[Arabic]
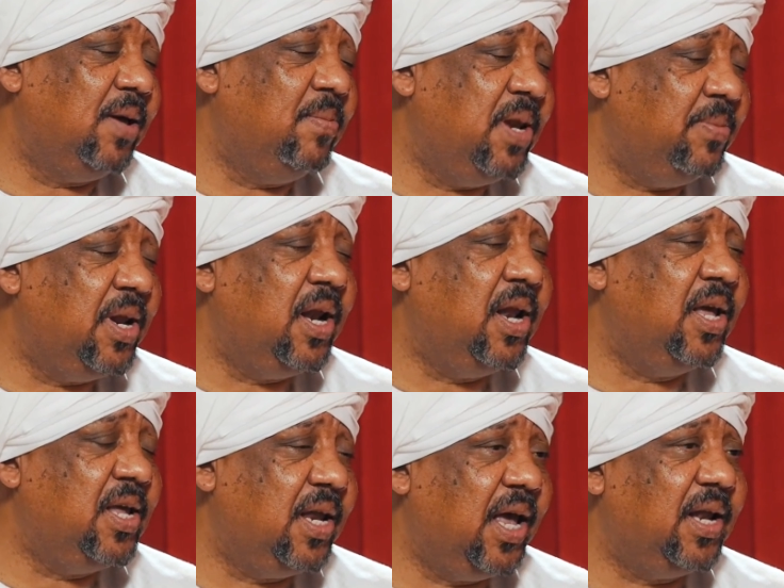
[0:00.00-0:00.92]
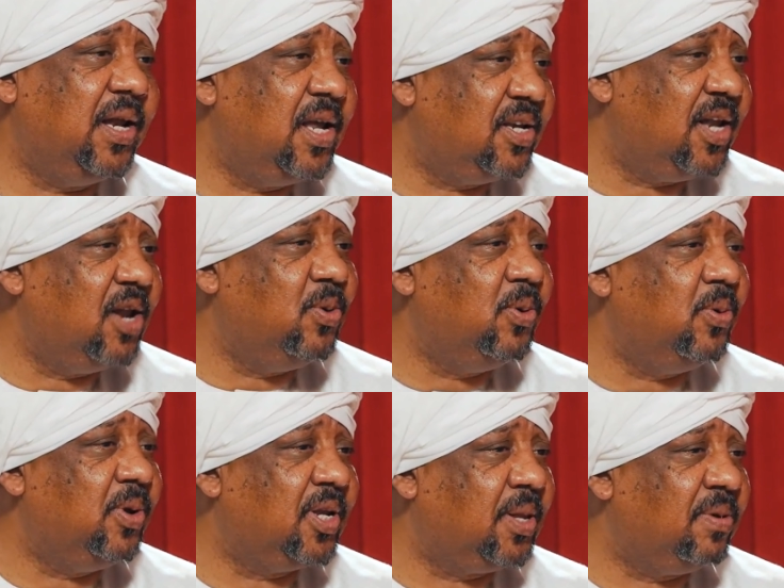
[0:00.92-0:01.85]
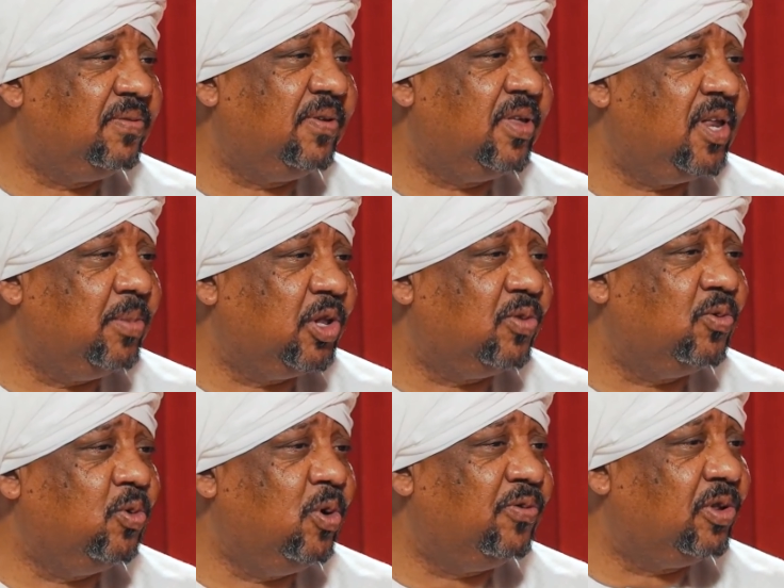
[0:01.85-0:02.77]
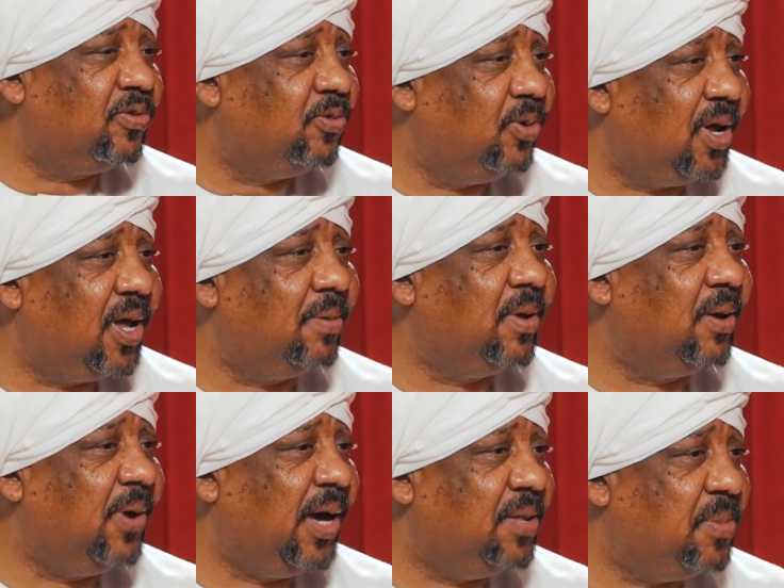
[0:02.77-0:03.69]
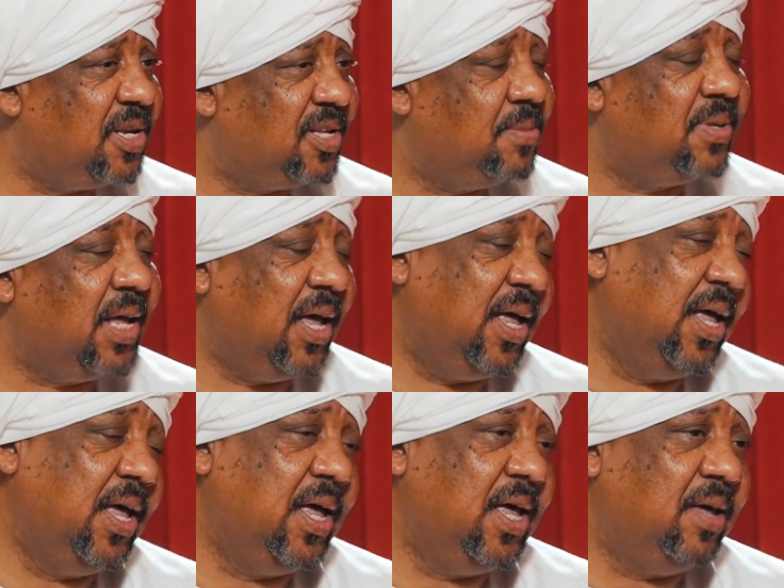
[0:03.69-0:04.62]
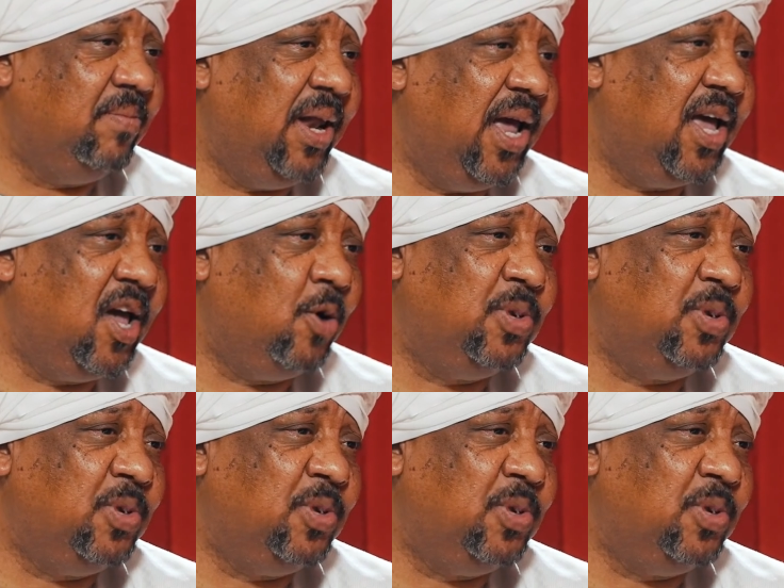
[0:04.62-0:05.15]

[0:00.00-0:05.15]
من من الحين يعني ليش؟ لانه ارتبط في ذهني بالطفوله وفي الطفوله الواحد نعم. بيستمتع بالحياه